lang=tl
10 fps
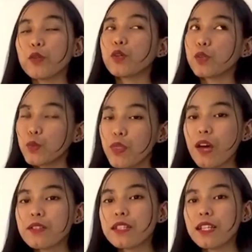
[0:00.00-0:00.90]
Noong
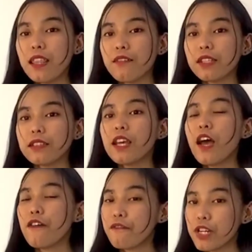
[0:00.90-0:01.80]
2011,
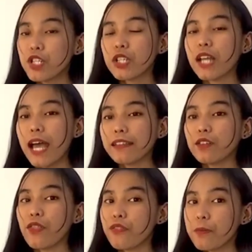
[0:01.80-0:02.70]
version
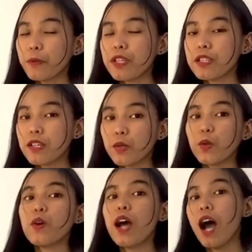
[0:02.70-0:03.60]
Android 3.0,
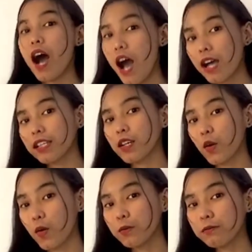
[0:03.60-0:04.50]

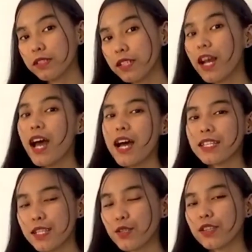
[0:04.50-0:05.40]
honeycomb,
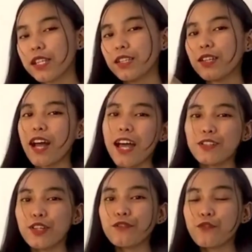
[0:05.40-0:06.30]
at sinundan nito ng
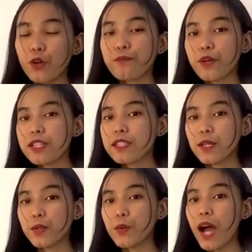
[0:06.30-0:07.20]
Android
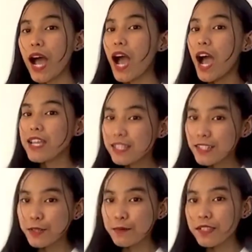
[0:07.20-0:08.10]
4.0, ice
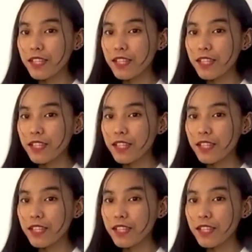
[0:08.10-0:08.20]
cream